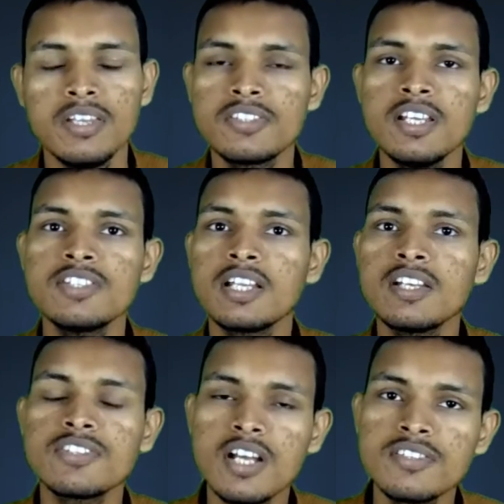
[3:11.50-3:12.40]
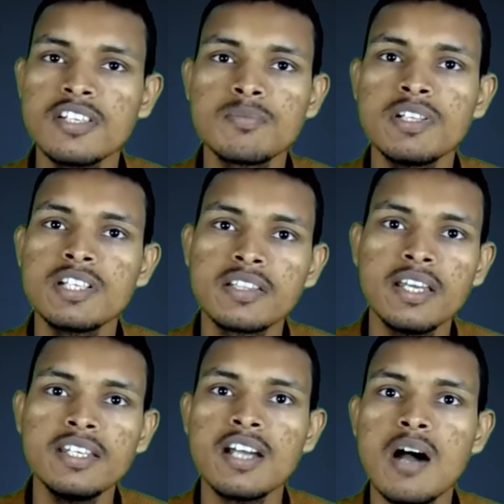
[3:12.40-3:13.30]
इससे ज़्यादा चांसेस बन
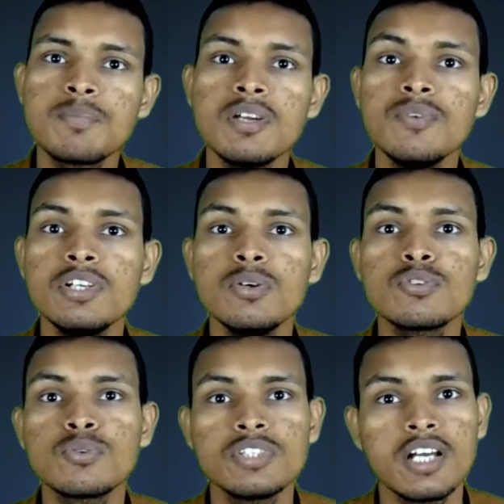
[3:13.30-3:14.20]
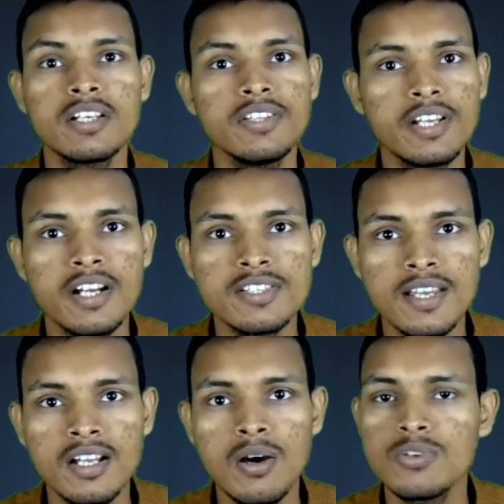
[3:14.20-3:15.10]
जाते हैं कि आपके वीडियोस को ज़्यादा देखा
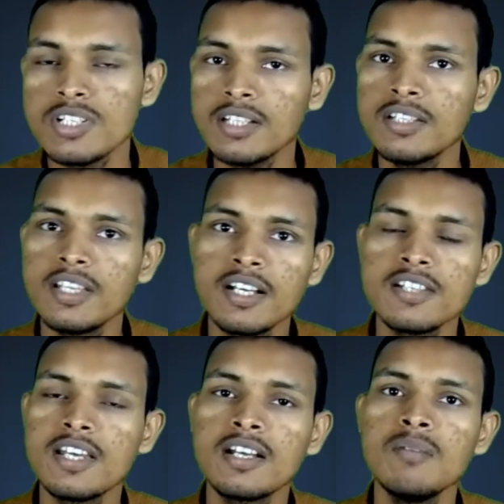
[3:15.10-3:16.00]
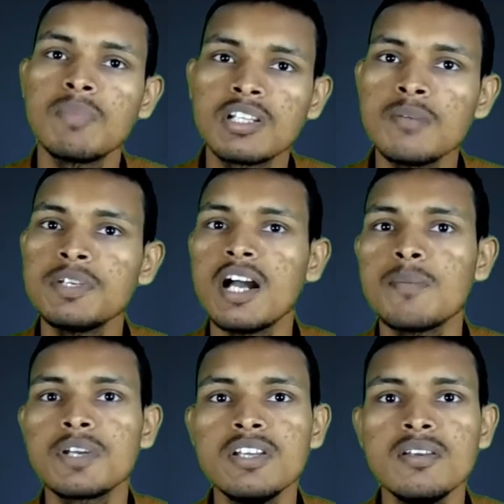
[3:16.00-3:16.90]
जाएगा और ज़्यादा देखा जाएगा मतलब कि
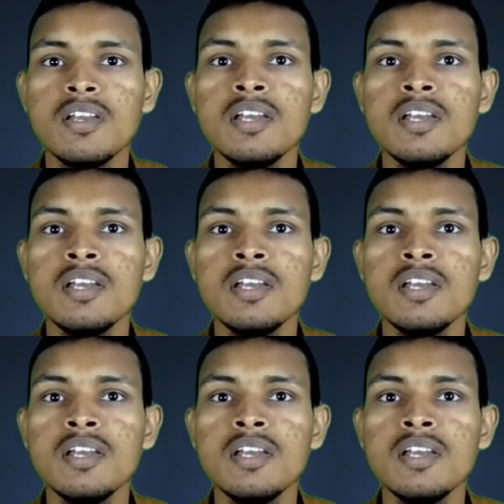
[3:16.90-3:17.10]
आपके